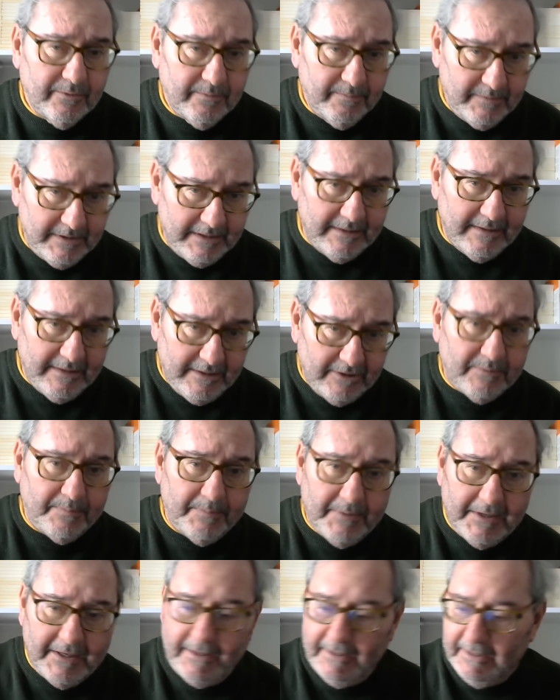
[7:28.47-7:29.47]
e,
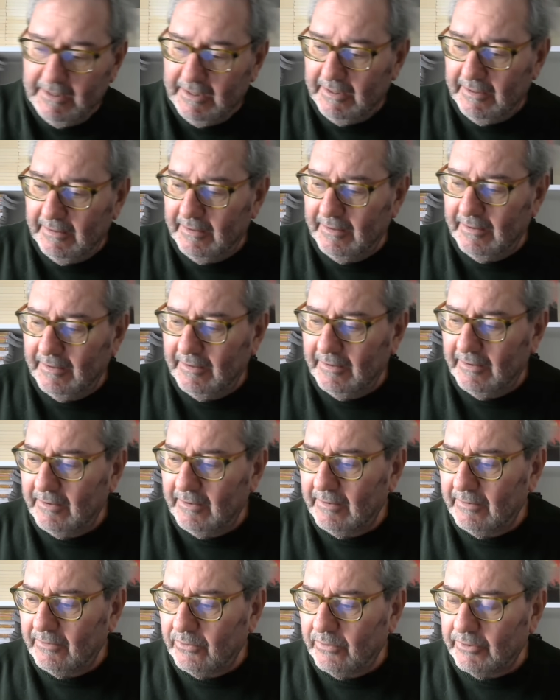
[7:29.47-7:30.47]
işbirliği
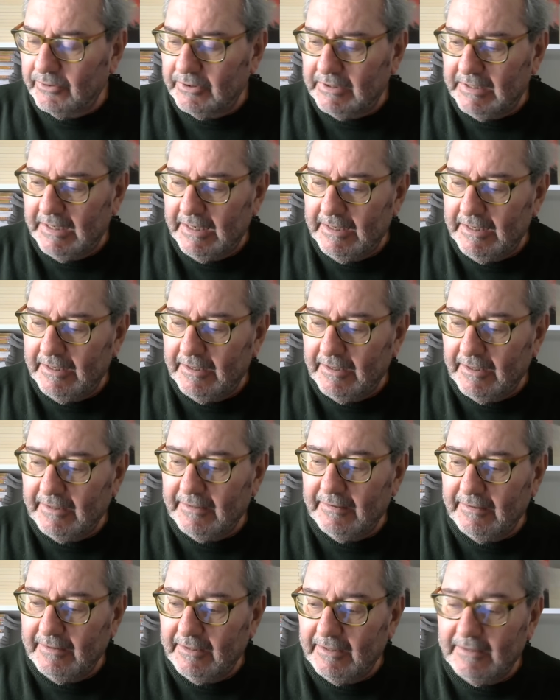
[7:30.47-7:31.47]
e, konseyinin
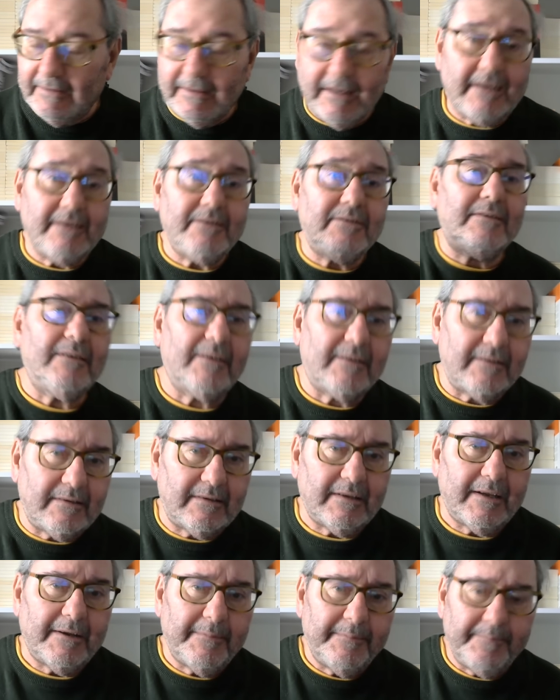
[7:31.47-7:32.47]
adını
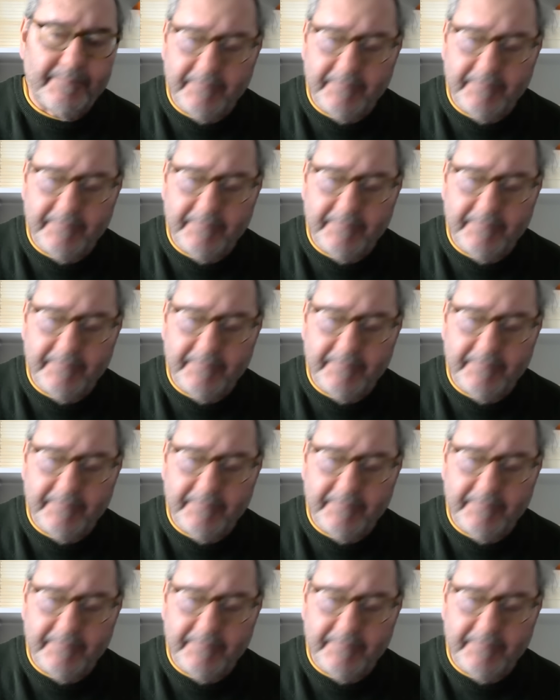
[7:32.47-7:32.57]
değiştirtti.